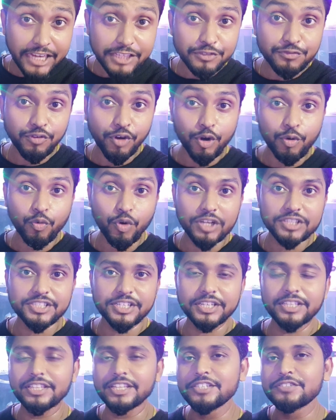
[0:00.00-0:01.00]
थैंक्स फॉर
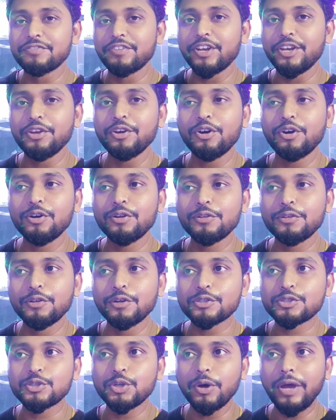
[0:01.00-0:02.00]
वॉचिंग दिस वीडियो
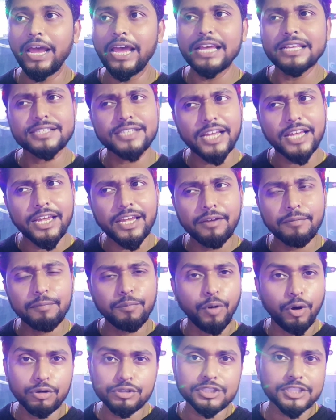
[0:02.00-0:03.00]
दोस्तों ऐसा
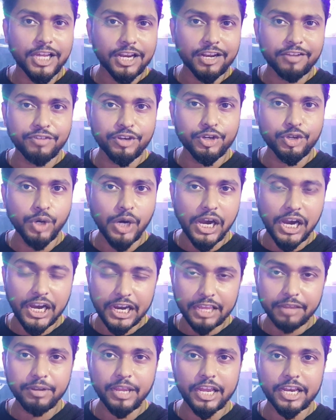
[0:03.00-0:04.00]
ही बहुत सारा
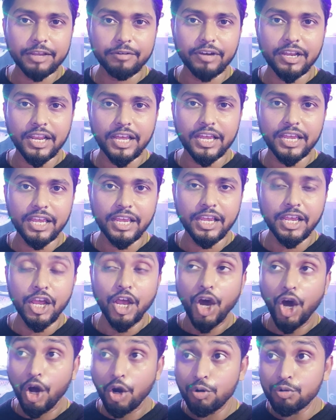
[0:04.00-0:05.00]
वीडियो आगे भी आने वाला
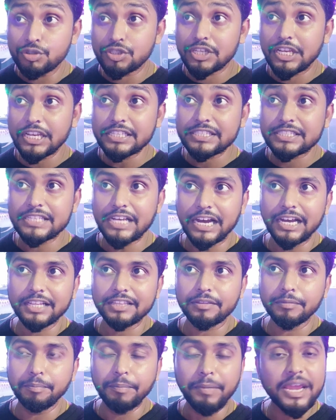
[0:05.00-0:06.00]
है और उसके
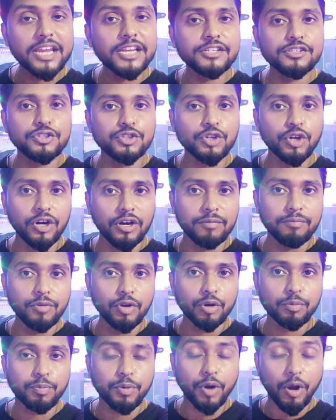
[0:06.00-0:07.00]
साथ मेन जो
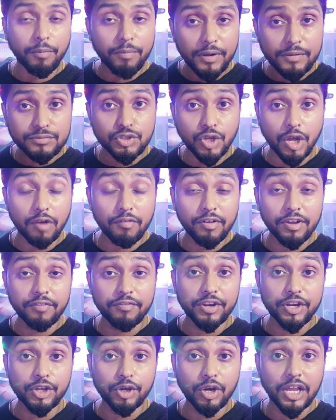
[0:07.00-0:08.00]
हम लोग प्रॉब्लम
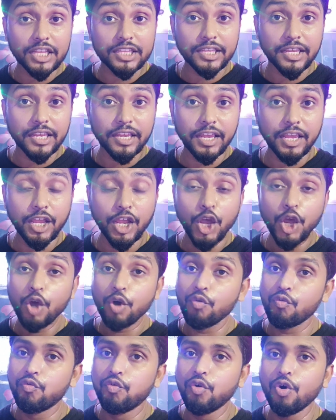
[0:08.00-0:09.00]
सॉल्विंग वीडियो लाते हैं
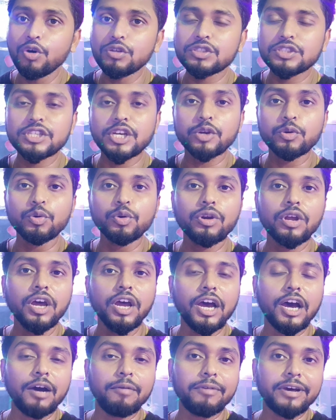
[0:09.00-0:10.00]
वो
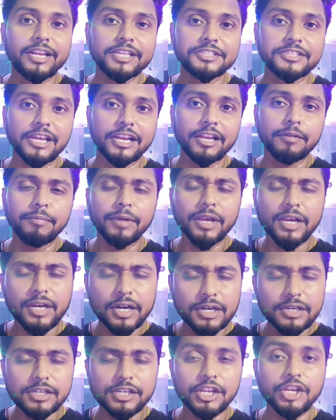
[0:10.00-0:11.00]
ज़रूर हमारे चैनल
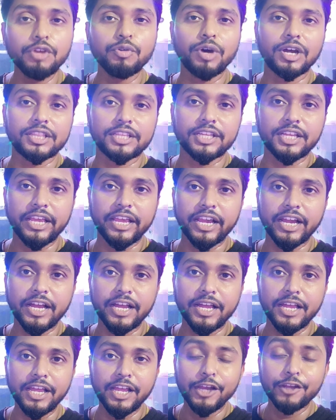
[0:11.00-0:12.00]
में कंटिन्यू आते
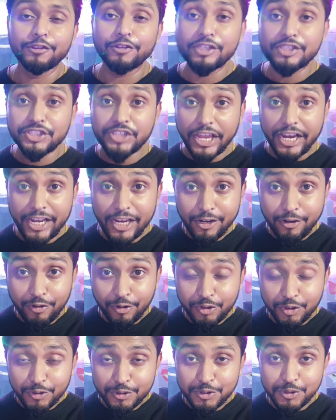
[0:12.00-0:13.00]
रहेगा तो इस
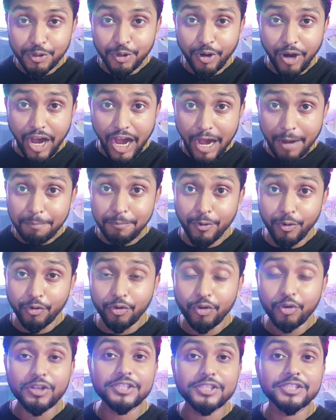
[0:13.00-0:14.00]
चैनल को दोस्तों
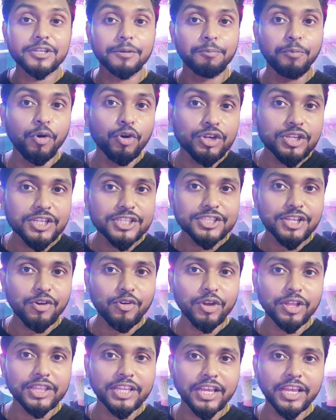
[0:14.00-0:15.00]
आप लोगों की सपोर्ट
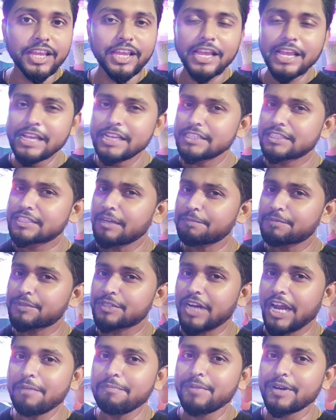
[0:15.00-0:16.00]
की ज़रूरत है
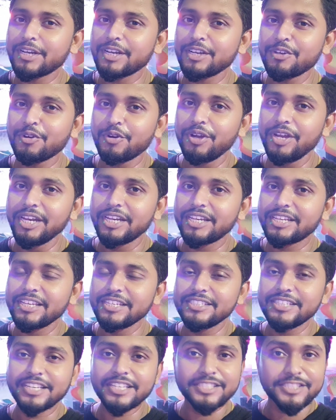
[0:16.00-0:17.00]
सब्सक्राइब बटन को
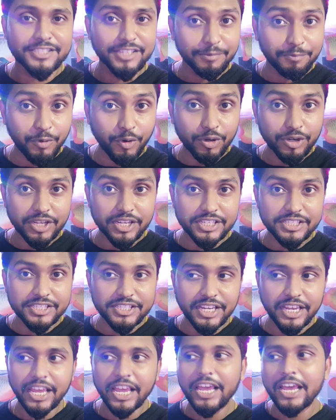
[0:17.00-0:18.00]
हिट कीजिए सपोर्ट
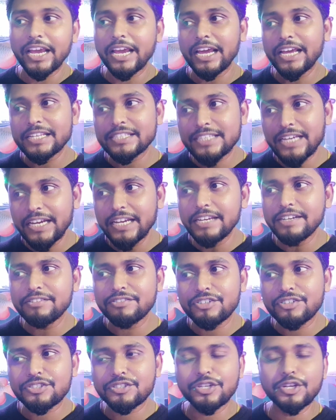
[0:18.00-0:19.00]
कीजिए कैसा
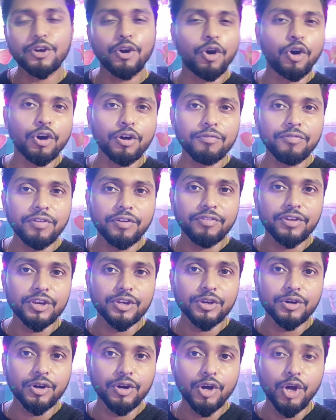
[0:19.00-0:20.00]
ही इंटरेस्टिंग और
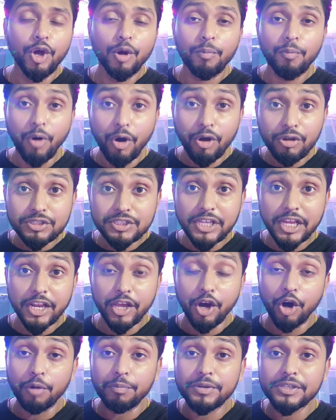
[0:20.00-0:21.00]
भी वीडियो बहुत
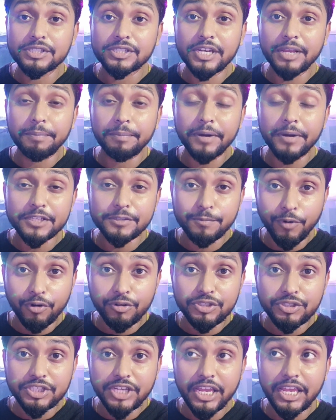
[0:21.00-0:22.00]
सारे हॉबीज़ के
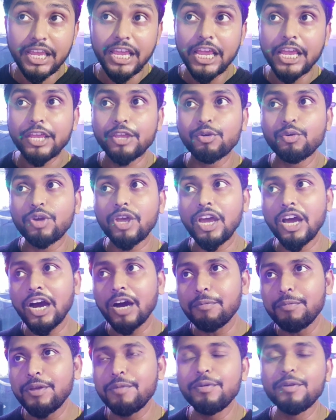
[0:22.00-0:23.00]
पास पहुंच जाए
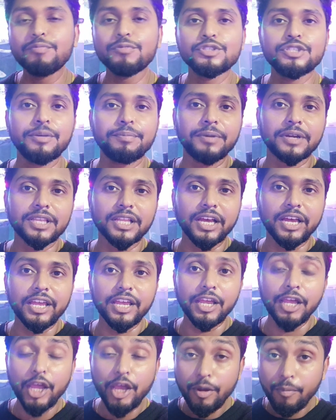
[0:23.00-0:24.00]
क्योंकि अभी भी मुझे
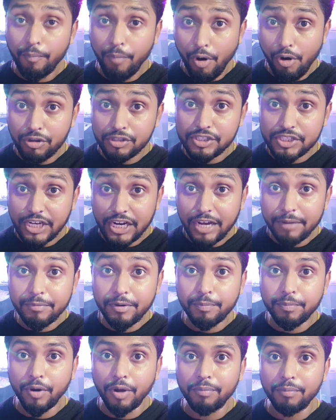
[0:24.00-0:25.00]
पता है बहुत
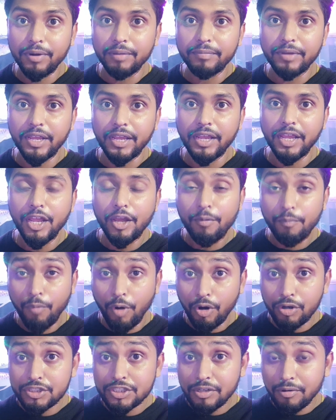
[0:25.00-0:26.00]
जगह में प्रॉब्लम है
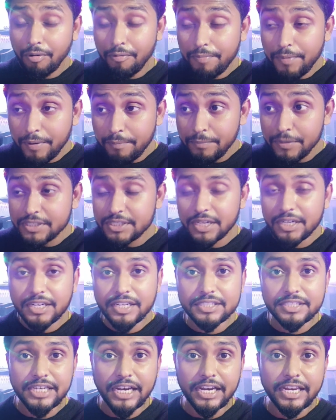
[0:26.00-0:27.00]
बहुत जगह पे
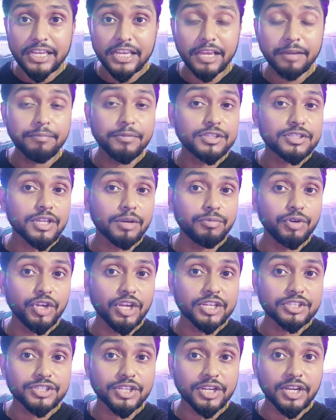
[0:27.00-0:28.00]
मिसअंडरस्टैंडिंग है
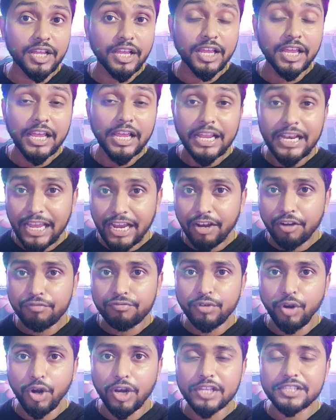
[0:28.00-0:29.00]
मिसकम्युनिकेशन है
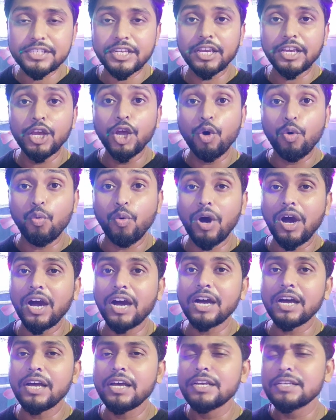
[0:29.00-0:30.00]
लैक ऑफ नॉलेज है
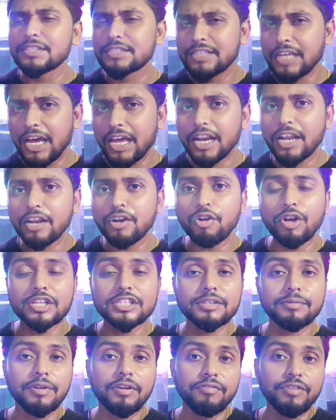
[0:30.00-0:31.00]
वहाँ सारा
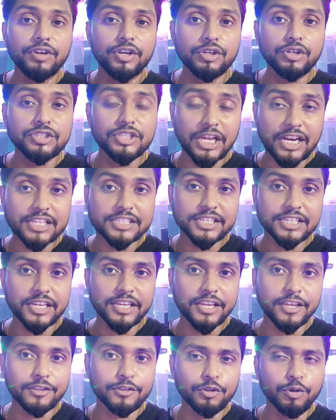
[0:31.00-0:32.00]
नॉलेजेबल वीडियो
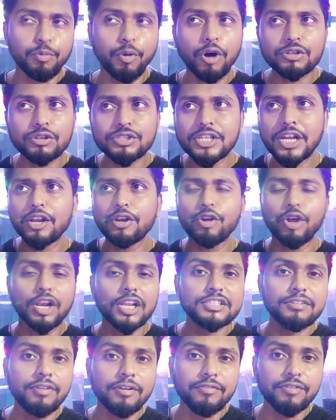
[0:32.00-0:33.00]
जाना चाहिए तो बहुत सारा
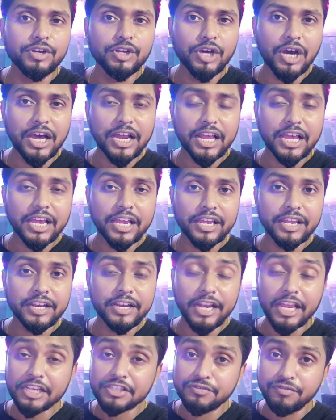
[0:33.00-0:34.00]
नॉलेजेबल वीडियो आ रहा
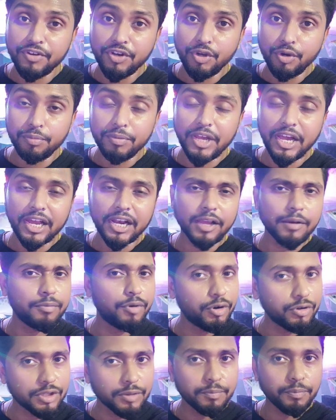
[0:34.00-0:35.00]
है नेक्स्ट वीडियो भी आ
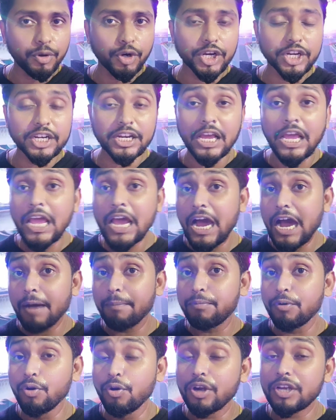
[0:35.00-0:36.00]
रहा है बहुत इंपॉर्टेंट
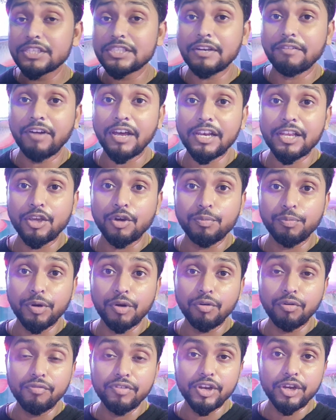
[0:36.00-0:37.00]
आप लोगों के सवाल
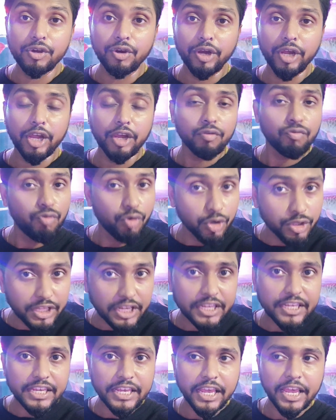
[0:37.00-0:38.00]
के ऊपर वो वीडियो है
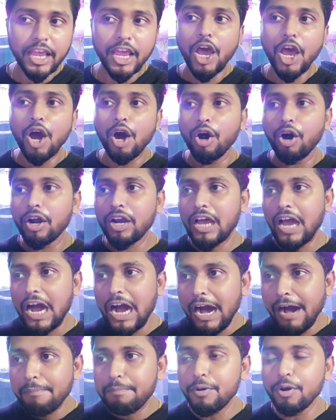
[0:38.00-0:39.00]
वो देखिए
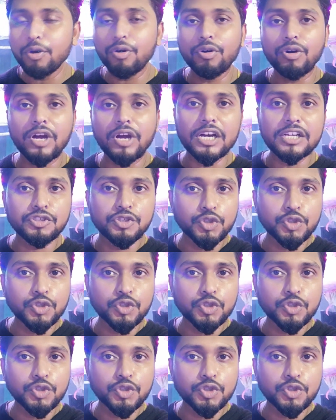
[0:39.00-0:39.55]
और आप लोगों